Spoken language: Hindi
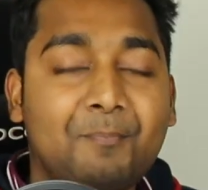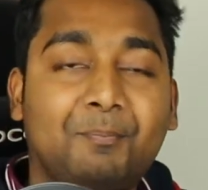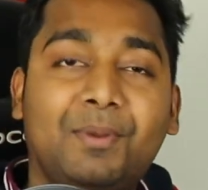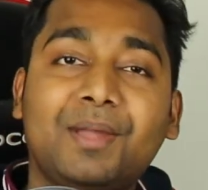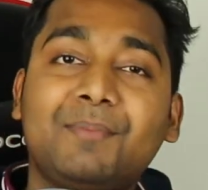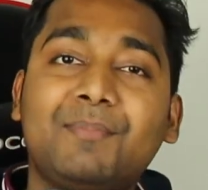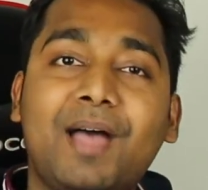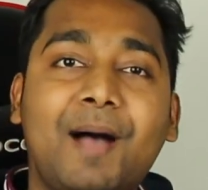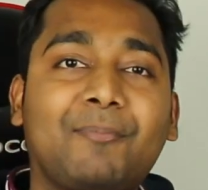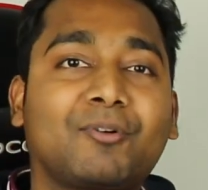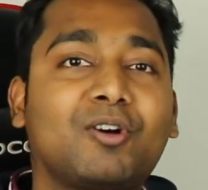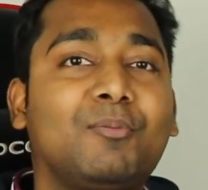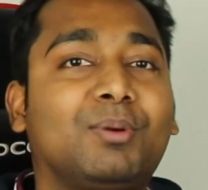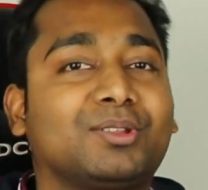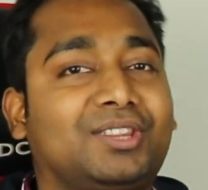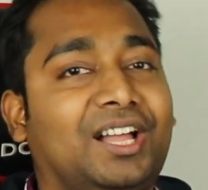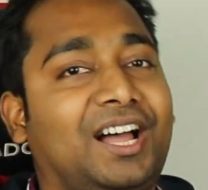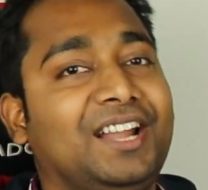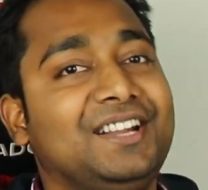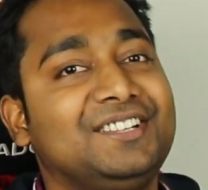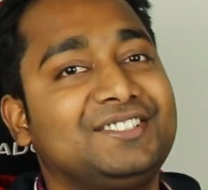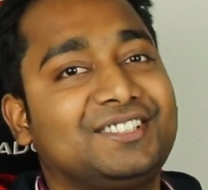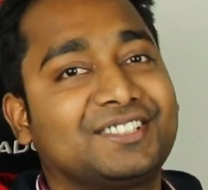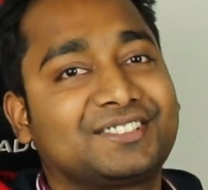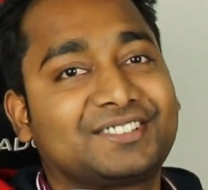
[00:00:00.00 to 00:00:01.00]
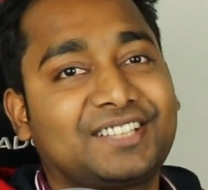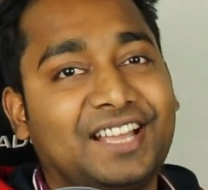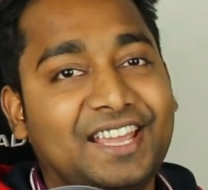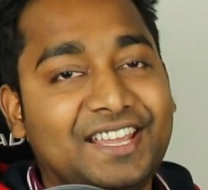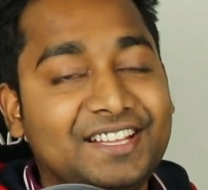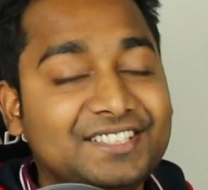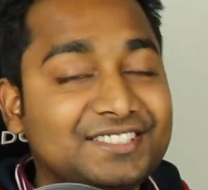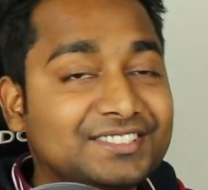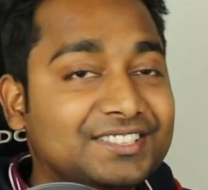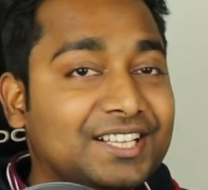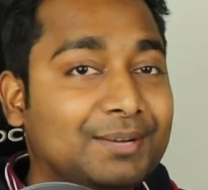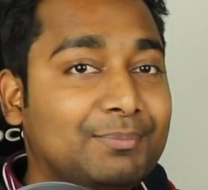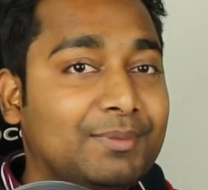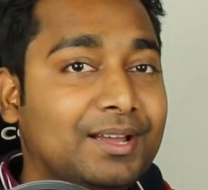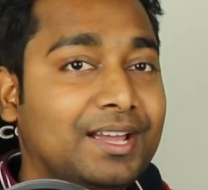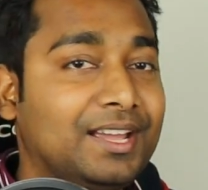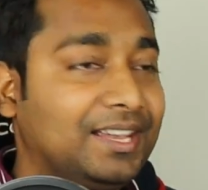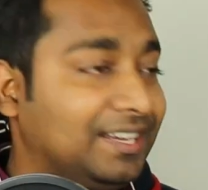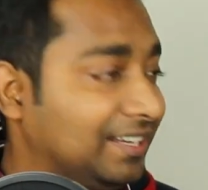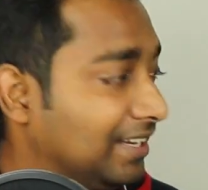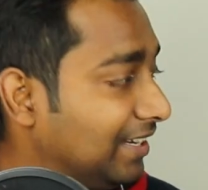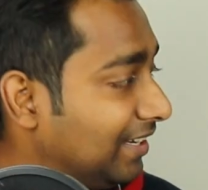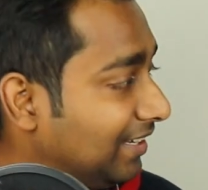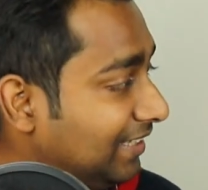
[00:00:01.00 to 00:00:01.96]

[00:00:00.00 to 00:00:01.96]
भाई मैं आपको बता नहीं सकता इस समय